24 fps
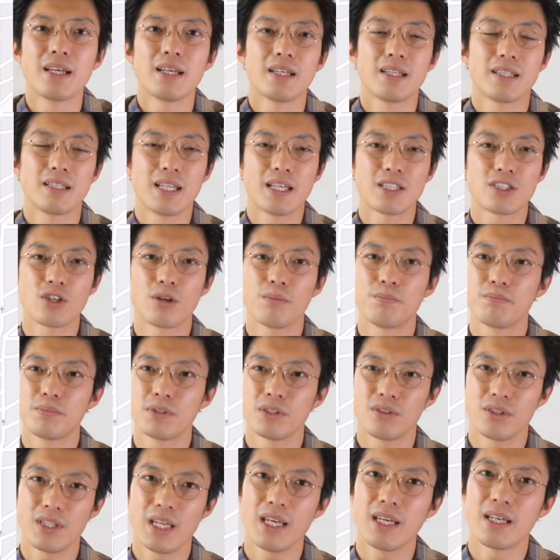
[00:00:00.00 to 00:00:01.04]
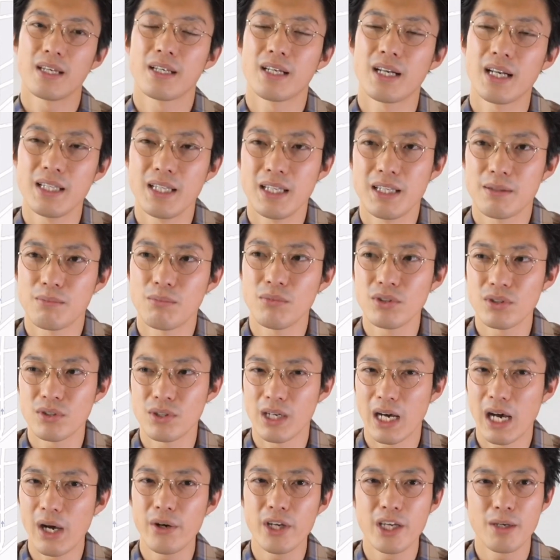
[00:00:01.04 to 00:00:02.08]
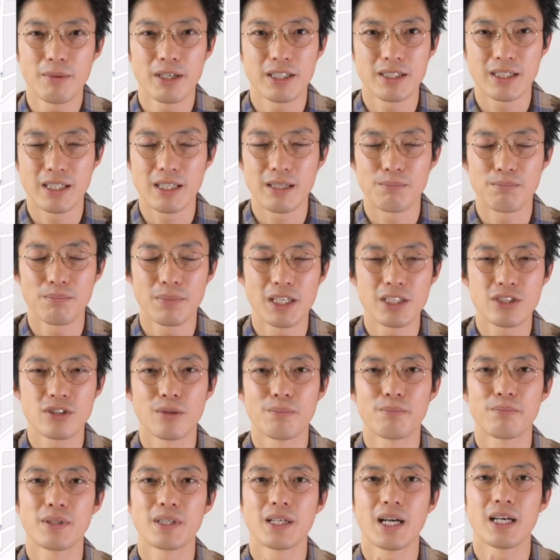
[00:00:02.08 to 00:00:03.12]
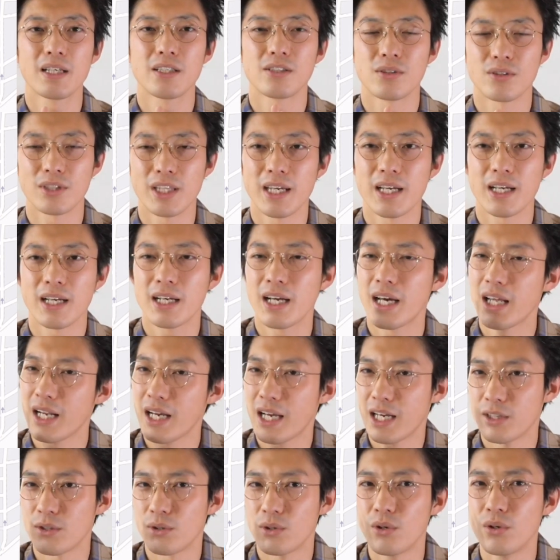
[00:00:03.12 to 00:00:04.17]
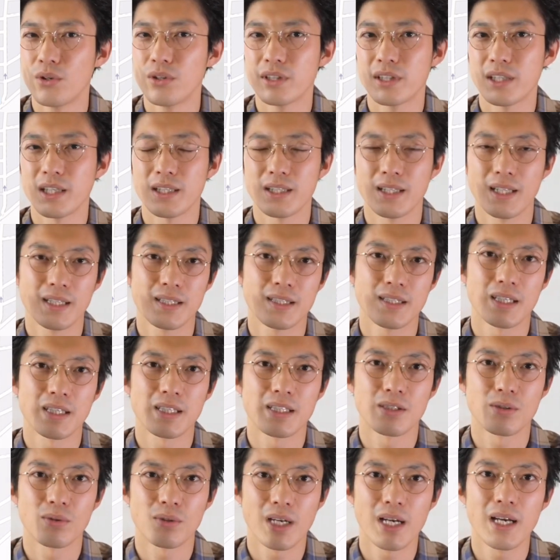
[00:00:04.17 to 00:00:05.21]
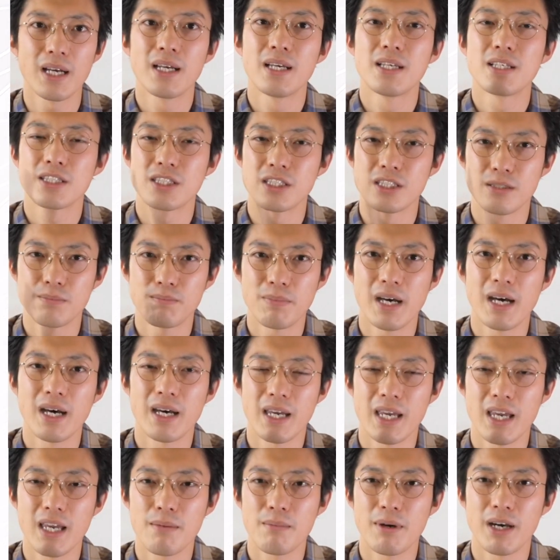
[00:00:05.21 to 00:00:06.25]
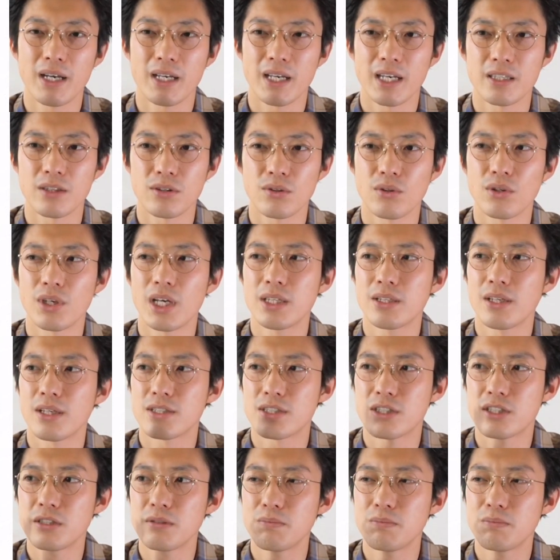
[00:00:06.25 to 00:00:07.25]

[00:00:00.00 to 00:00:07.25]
でショップのねかなりもっと青山っていっぱいショップがあるのでカラーの本店だったりとかスーパー A マーケット、あとはスー